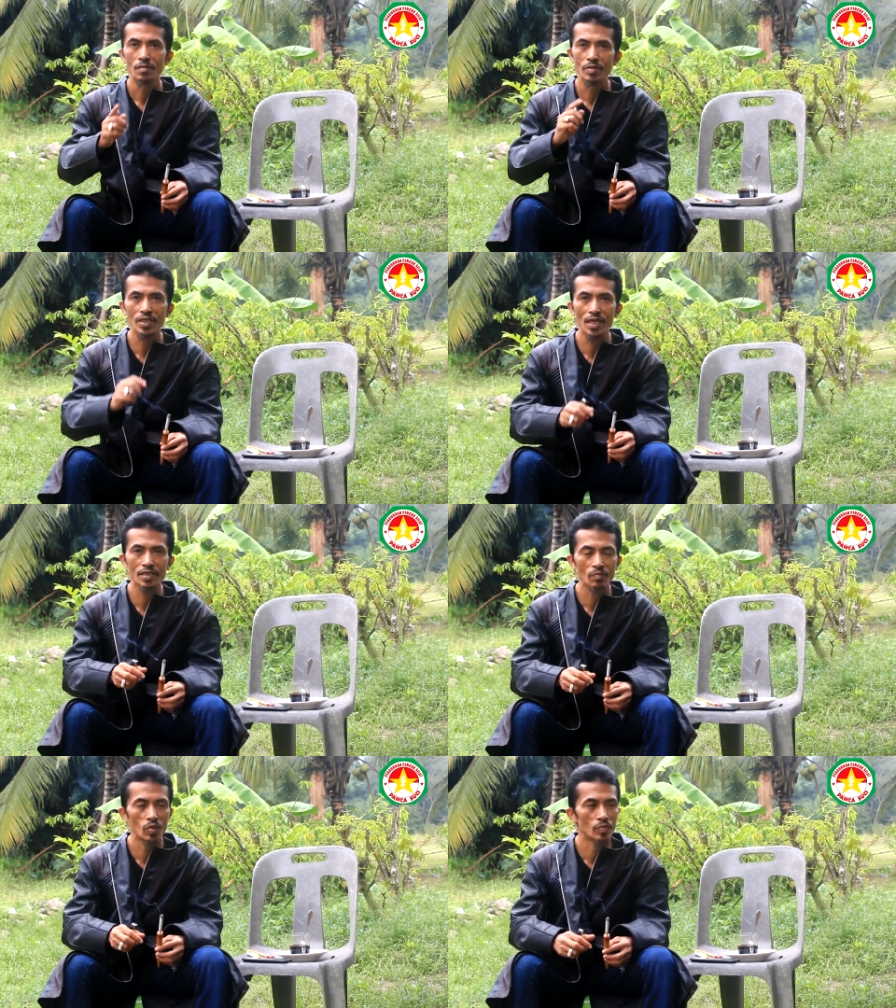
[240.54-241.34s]
misal
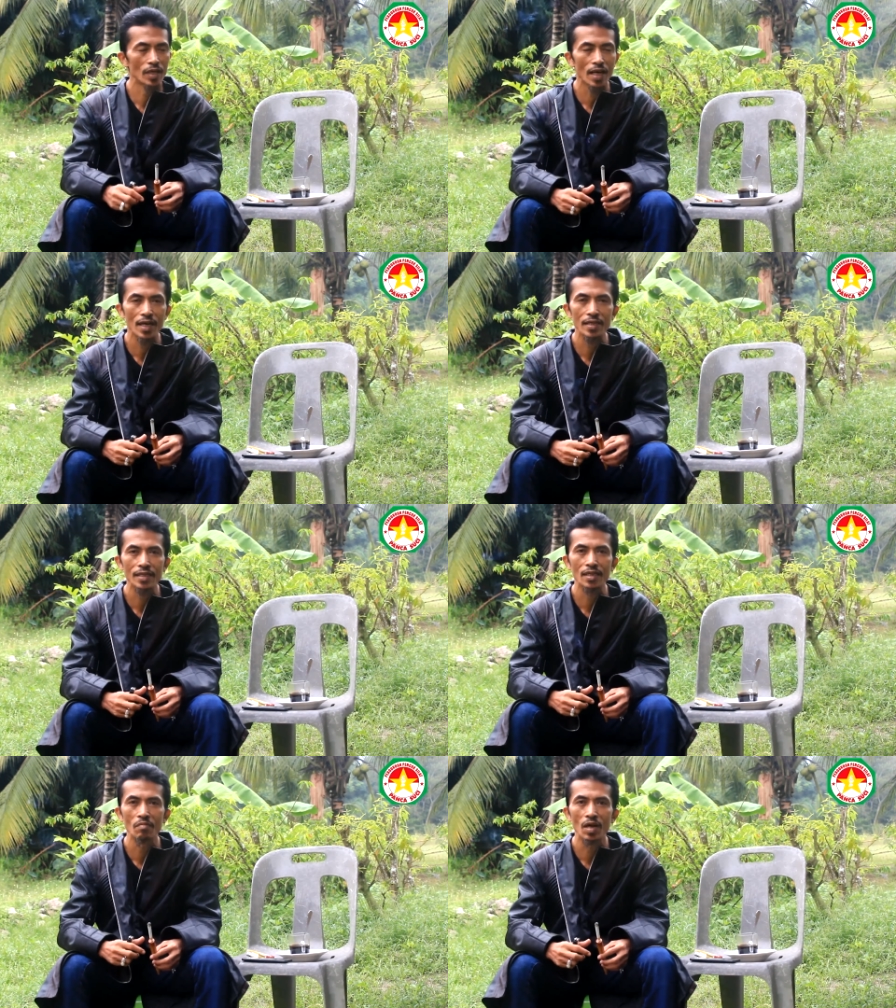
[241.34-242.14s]
sebelumnya
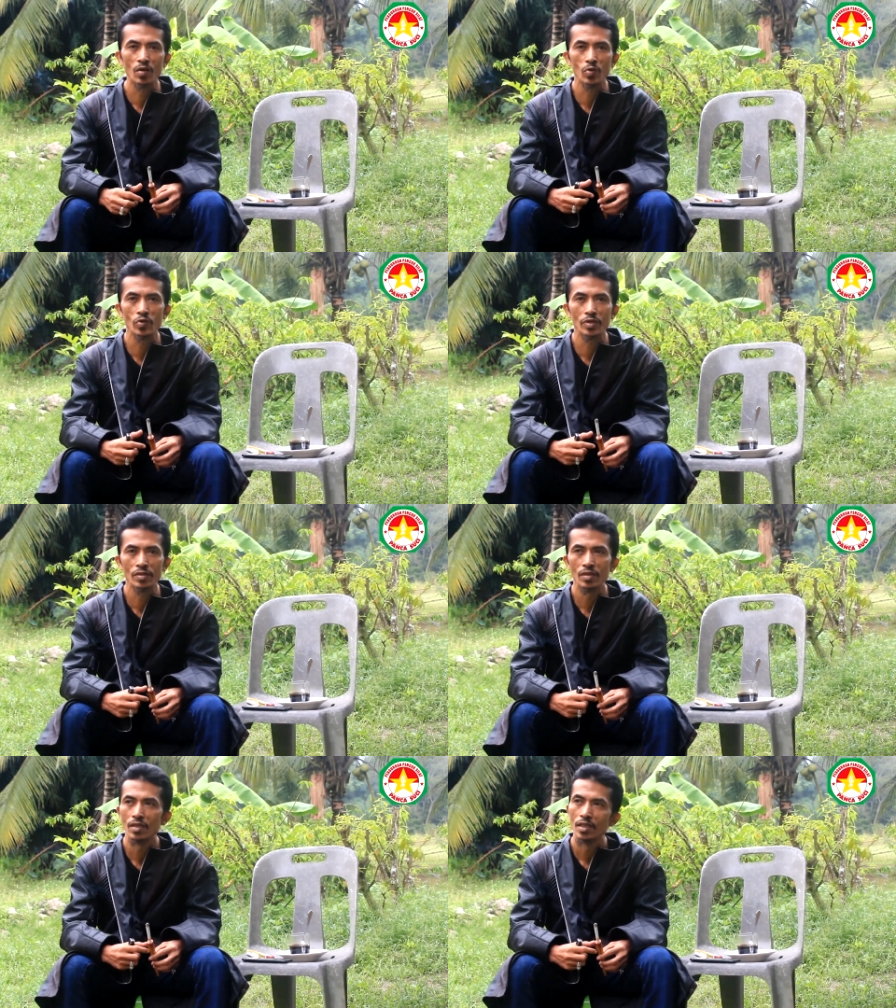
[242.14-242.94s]
kita bangun